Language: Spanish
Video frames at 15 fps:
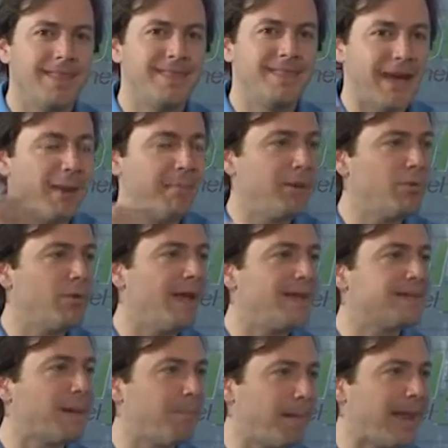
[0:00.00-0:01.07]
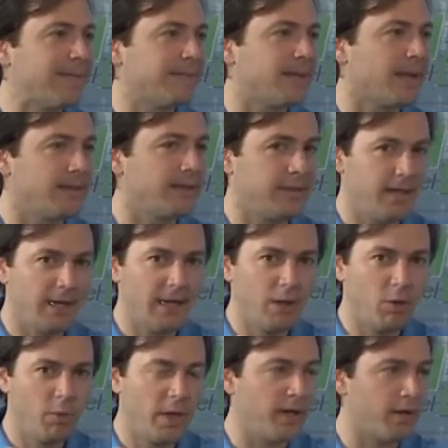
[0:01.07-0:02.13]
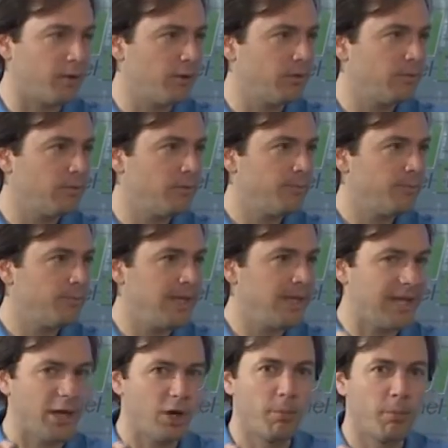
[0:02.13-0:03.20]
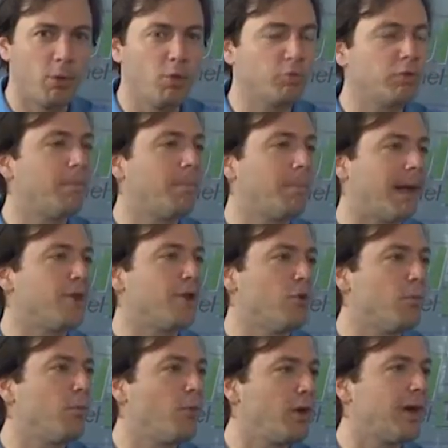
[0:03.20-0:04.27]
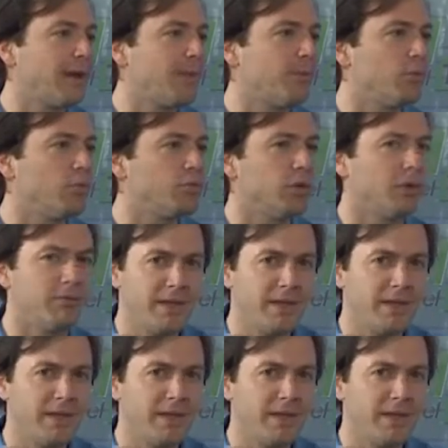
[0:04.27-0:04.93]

Dame una de esas plantas que tiene el gobierno y que no producen para yo ponerla a producir.